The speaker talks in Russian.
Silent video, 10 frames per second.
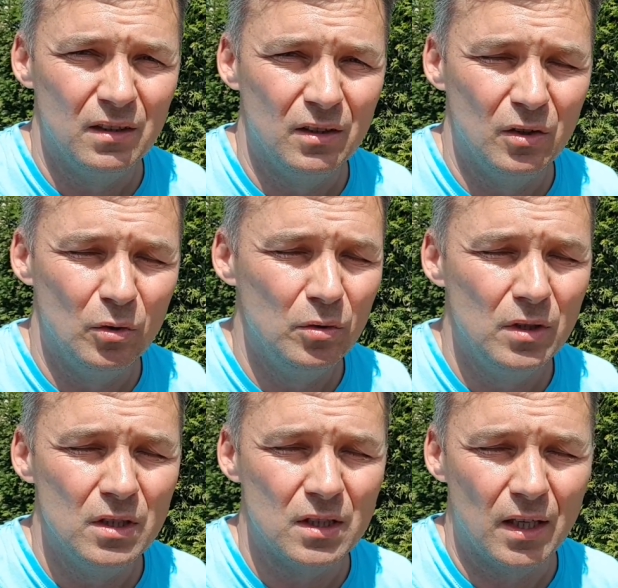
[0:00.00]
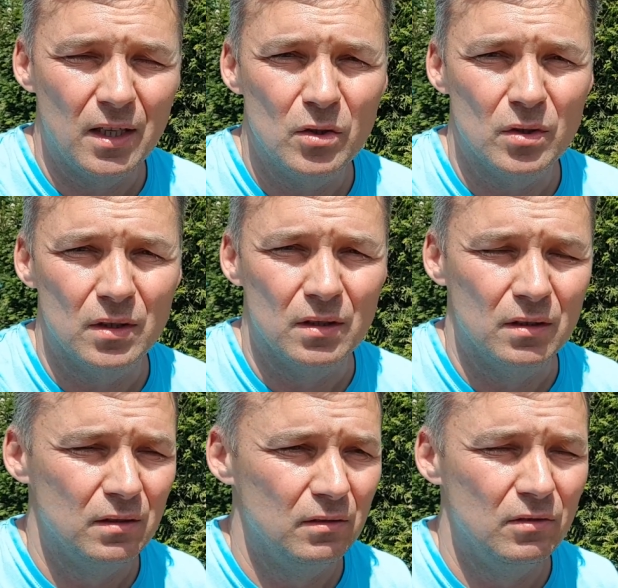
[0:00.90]
люди не стараются
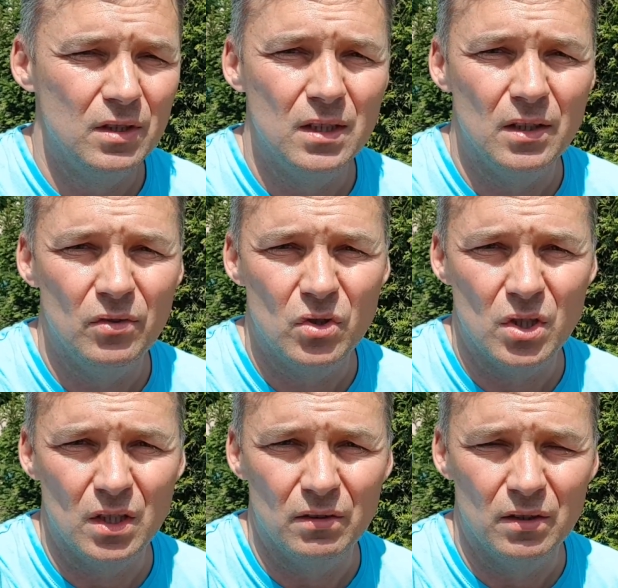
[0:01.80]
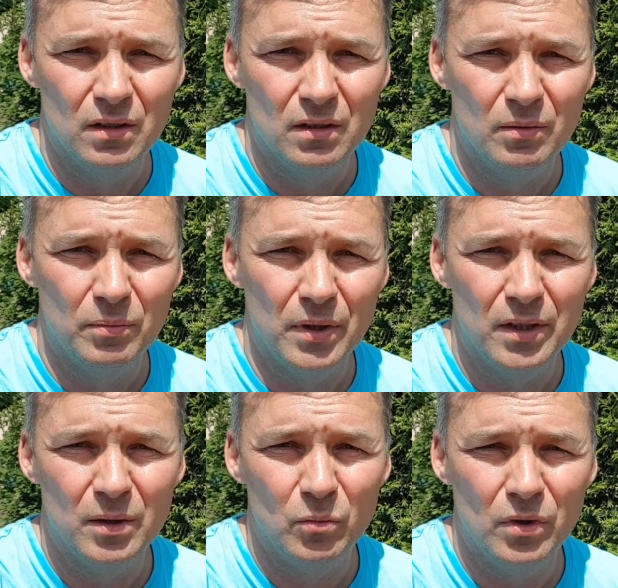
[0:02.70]
везде афишировать.
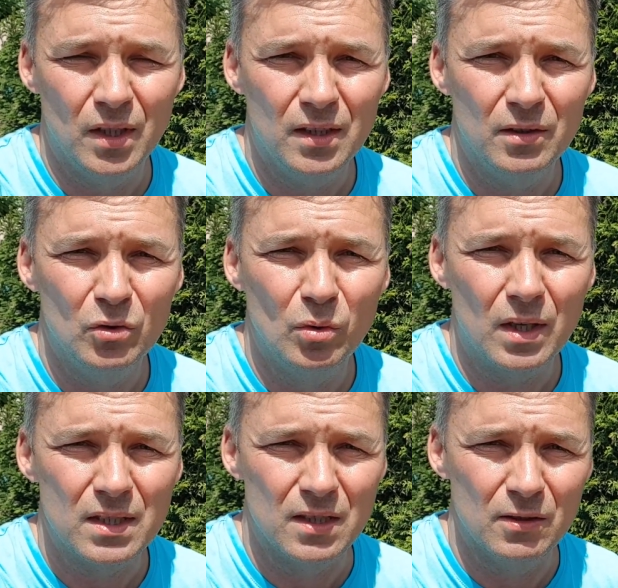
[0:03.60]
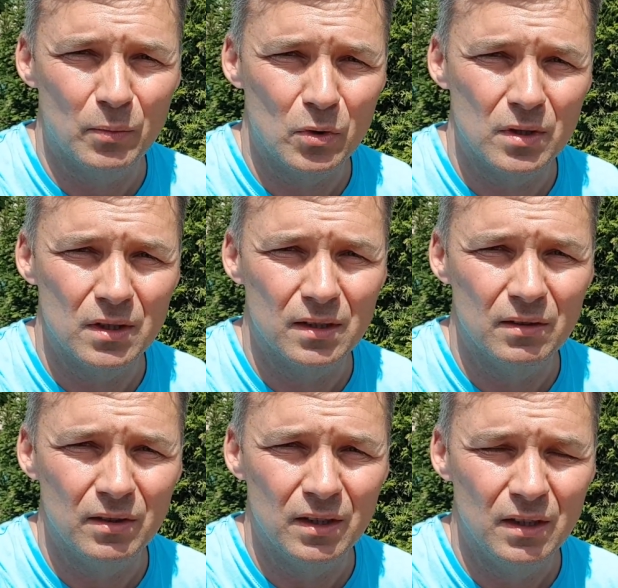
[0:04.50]
Поэтому не надо дурацкие вопросы
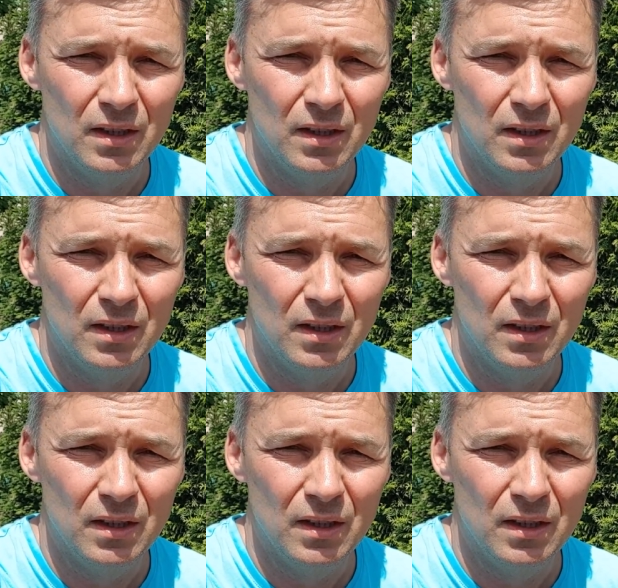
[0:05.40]
задавать.